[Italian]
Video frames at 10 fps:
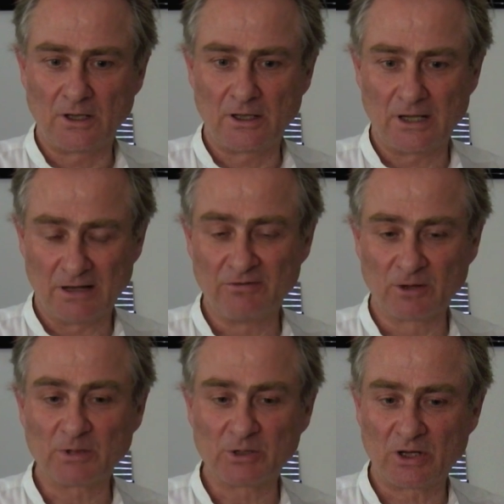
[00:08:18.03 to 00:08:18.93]
Eh, è la
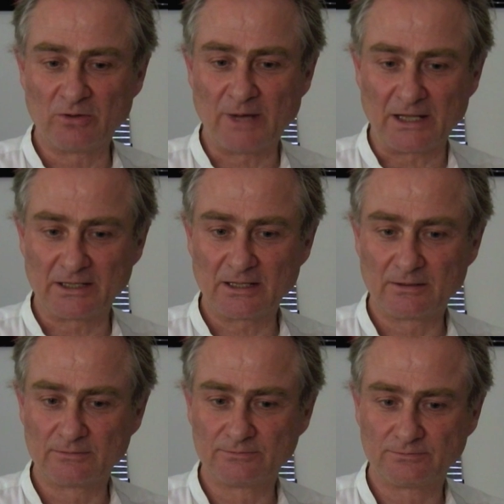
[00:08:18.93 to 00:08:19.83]
forma di una domanda,
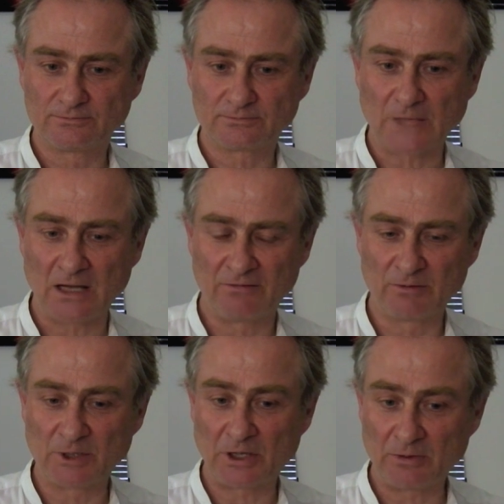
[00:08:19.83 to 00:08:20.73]
è la
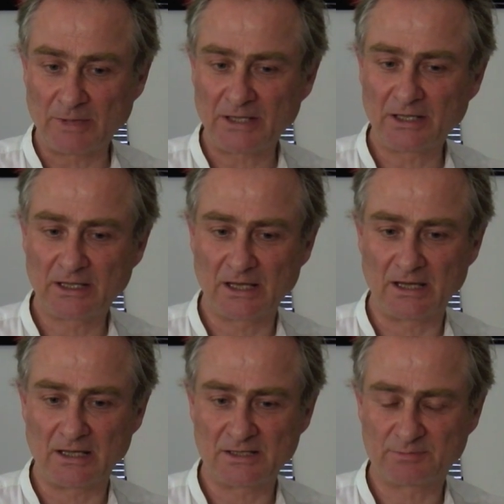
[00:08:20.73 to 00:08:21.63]
forma di una domanda che
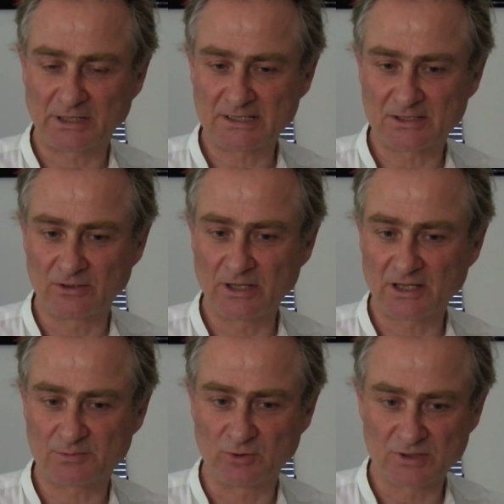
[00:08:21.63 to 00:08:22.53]
ha espressioni
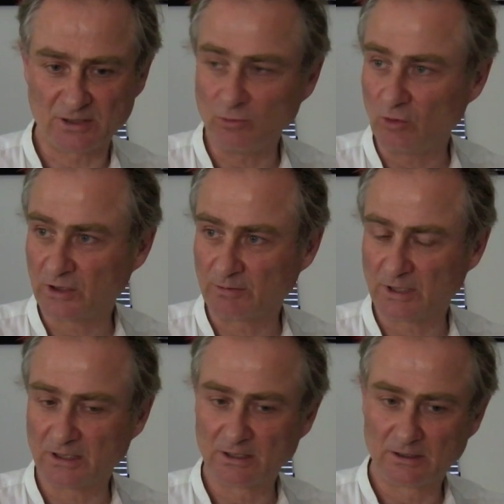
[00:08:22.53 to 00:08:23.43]
e risposte
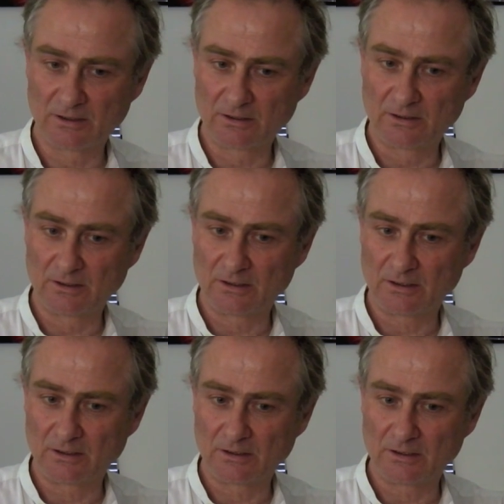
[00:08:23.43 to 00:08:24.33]
multiple.
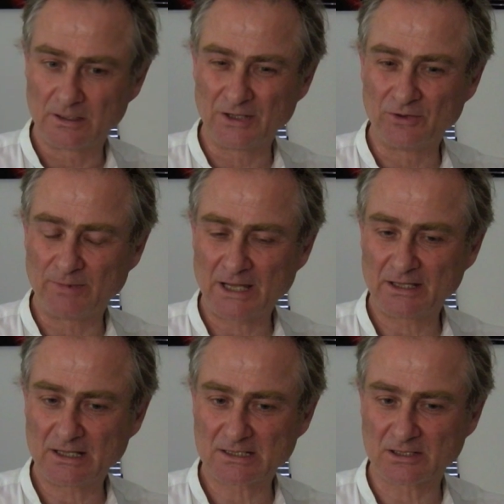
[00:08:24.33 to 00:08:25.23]
La
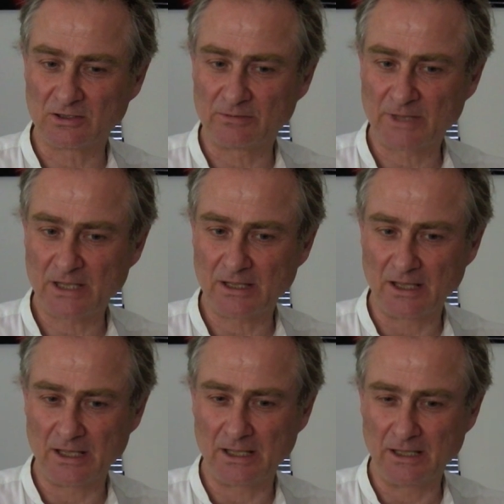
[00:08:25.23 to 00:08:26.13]
domanda, secondo
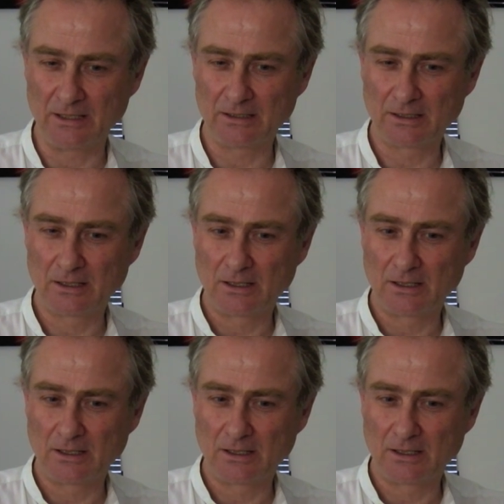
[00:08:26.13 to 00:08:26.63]
me, è